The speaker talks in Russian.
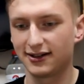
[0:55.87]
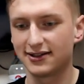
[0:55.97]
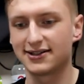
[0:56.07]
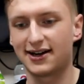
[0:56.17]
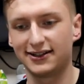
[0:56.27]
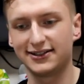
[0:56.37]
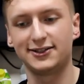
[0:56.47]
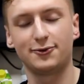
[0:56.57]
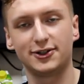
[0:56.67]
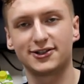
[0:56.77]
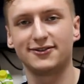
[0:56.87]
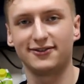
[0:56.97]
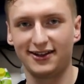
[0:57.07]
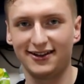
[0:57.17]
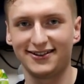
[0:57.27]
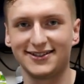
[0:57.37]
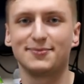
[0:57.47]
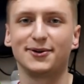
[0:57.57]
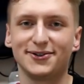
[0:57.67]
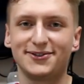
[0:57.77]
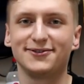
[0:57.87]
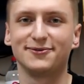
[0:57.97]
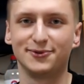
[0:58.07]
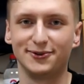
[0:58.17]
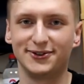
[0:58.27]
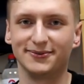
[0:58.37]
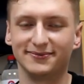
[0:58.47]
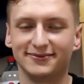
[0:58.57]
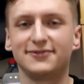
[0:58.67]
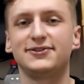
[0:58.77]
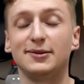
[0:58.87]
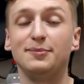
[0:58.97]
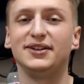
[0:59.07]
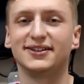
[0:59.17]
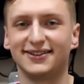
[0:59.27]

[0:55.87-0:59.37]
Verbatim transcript: за радость сегодняшнего дня и спокойствие в будущем. Всем мир!